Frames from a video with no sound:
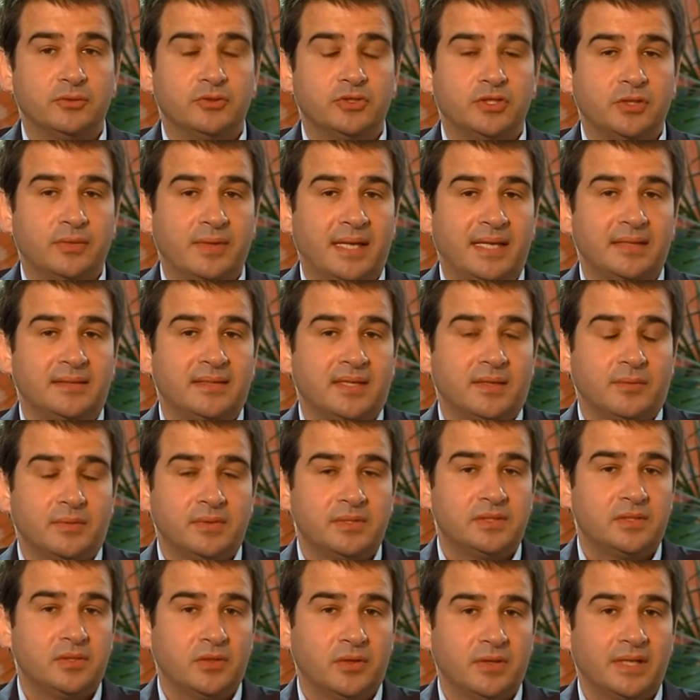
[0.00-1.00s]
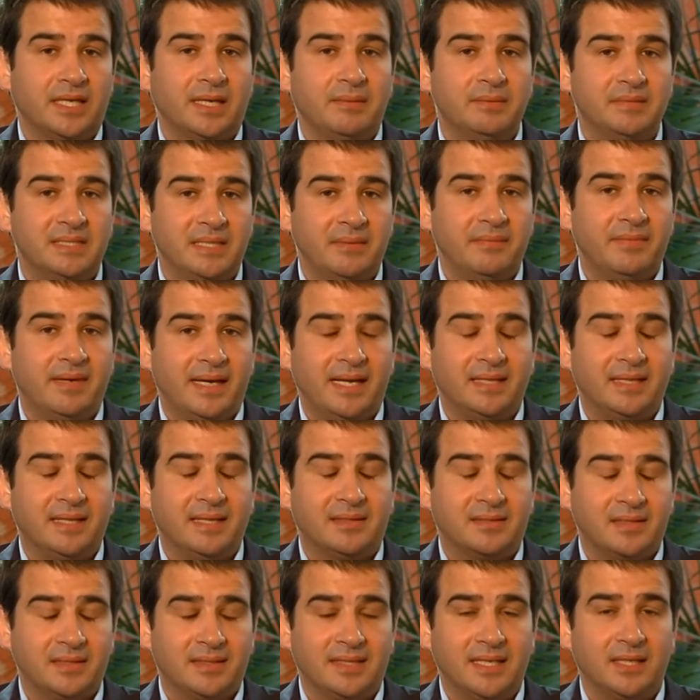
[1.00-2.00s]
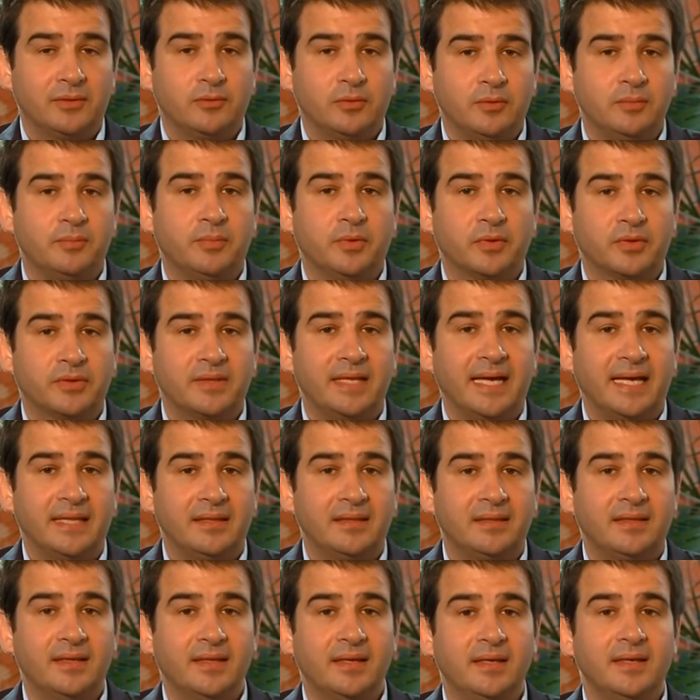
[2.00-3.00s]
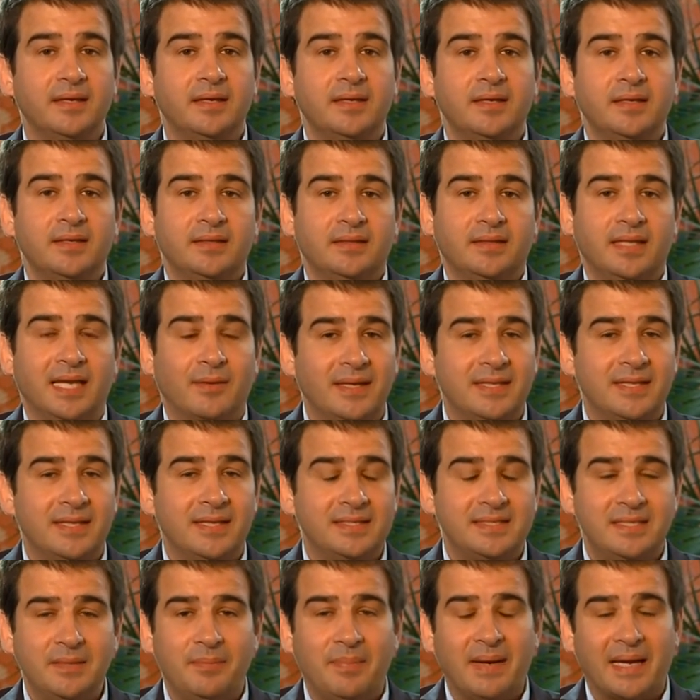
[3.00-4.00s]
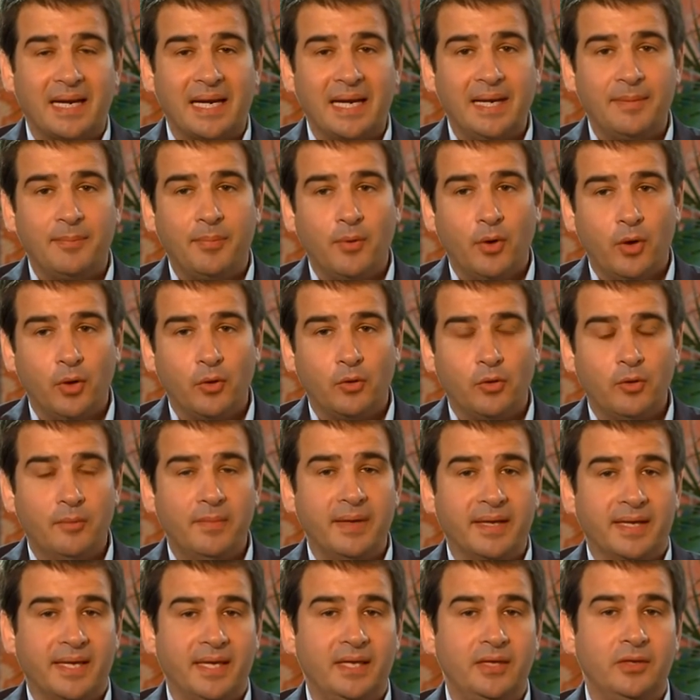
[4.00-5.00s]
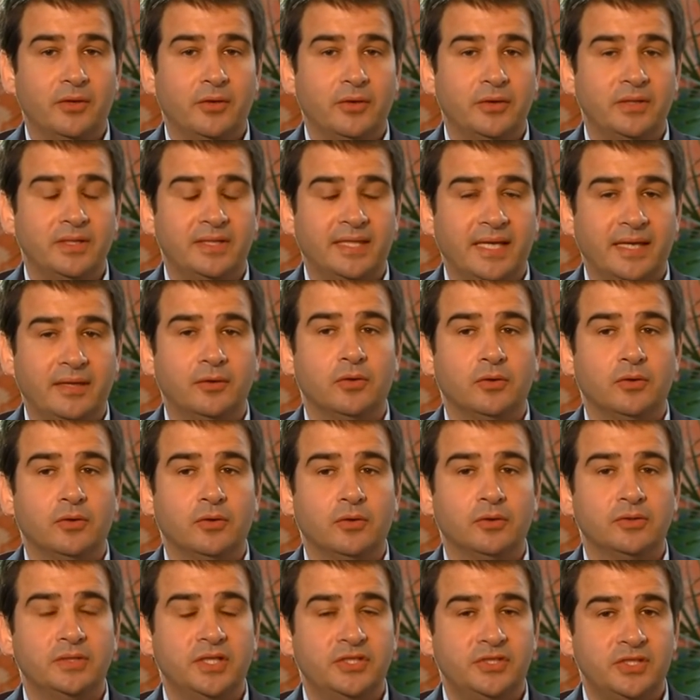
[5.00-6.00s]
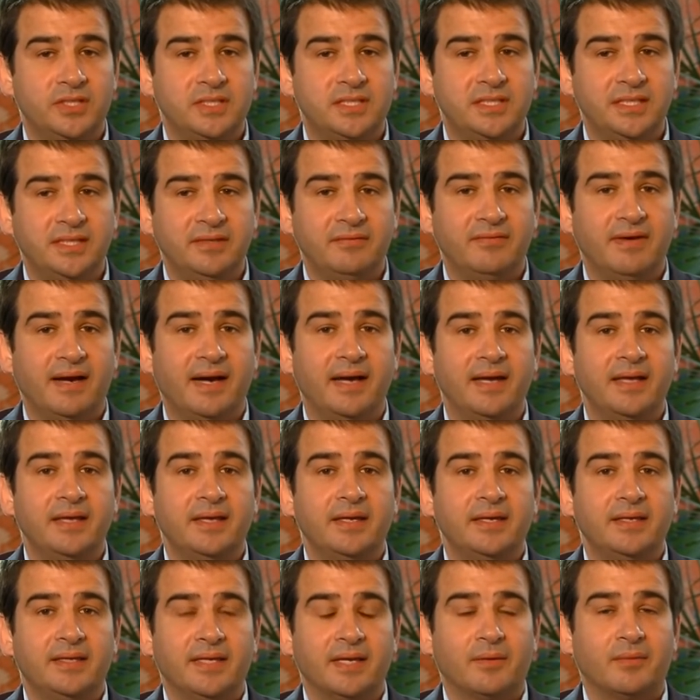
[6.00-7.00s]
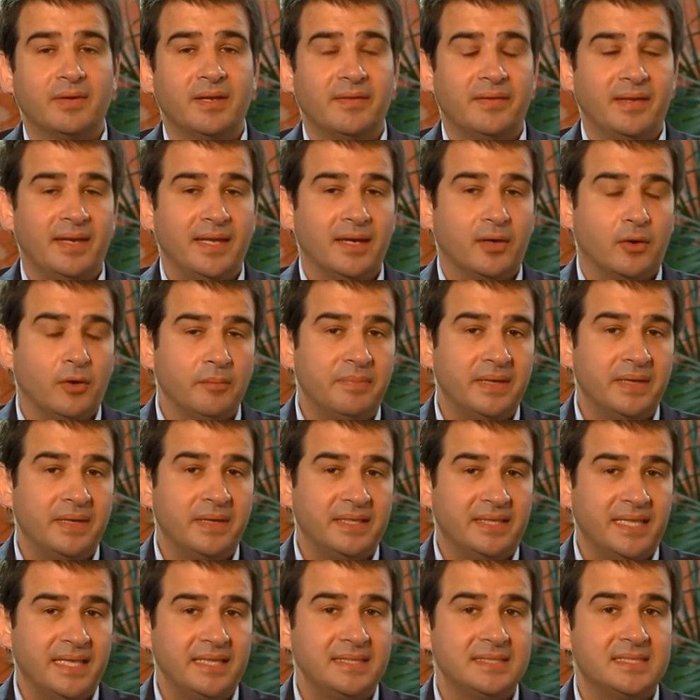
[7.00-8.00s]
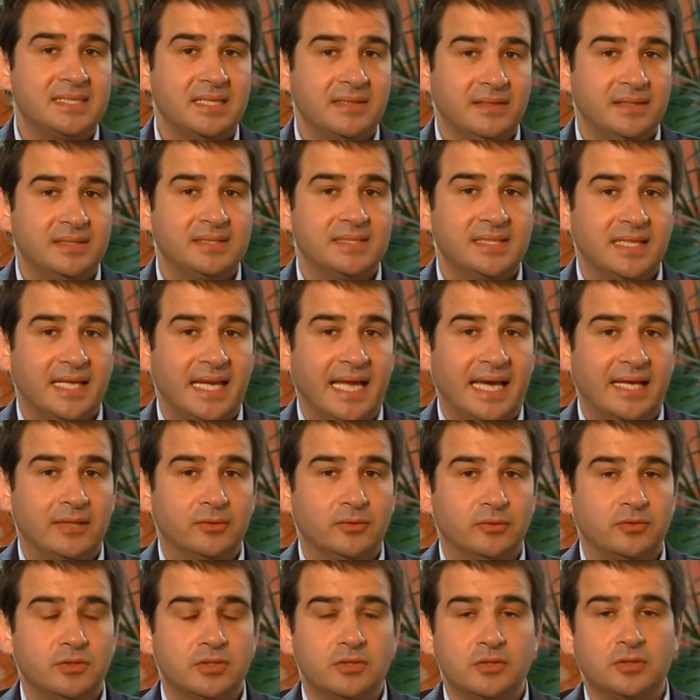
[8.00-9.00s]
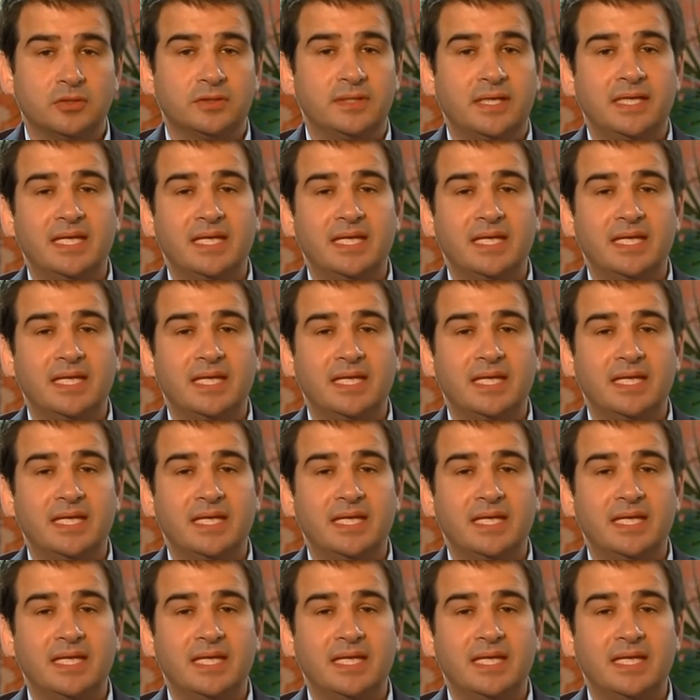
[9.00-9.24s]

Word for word: C'è un'altra questione che mi sembra altrettanto importante della quale si parla poco ma che io ritengo decisiva, che è quella delle competenze del Senato. Ci sono degli